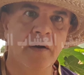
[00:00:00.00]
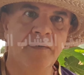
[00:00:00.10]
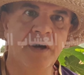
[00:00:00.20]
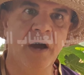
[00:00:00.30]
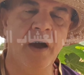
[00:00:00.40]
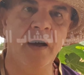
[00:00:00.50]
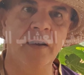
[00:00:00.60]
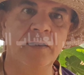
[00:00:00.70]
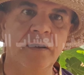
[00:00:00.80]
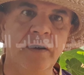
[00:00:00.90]
في
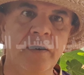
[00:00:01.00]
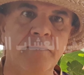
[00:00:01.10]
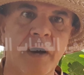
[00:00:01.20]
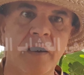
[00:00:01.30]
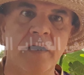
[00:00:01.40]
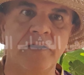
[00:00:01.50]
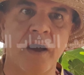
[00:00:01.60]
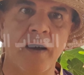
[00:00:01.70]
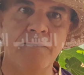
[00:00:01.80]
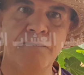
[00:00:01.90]
حالة حماية
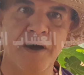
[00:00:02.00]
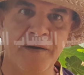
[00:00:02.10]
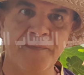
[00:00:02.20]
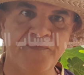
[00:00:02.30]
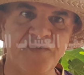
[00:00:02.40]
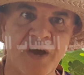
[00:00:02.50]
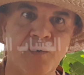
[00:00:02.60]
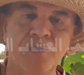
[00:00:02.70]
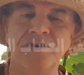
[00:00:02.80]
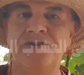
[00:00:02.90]
تامة
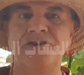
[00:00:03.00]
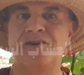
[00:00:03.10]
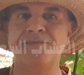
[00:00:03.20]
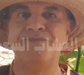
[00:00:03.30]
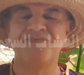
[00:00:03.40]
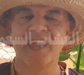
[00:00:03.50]
يكون الجسم